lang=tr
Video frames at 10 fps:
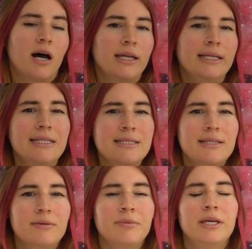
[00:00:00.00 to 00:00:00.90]
aile
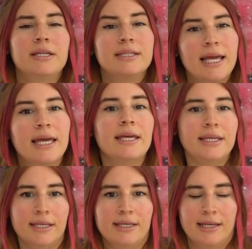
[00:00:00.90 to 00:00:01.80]
dizilimi neye
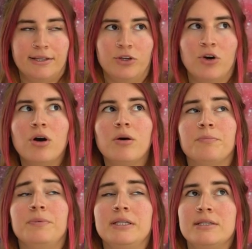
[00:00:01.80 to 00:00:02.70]
iyi geliyor?
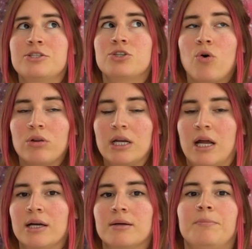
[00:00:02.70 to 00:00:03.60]
Birinci
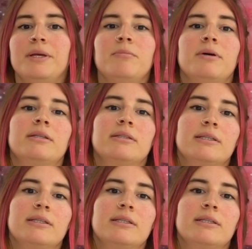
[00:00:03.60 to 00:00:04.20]
olarak bilmeden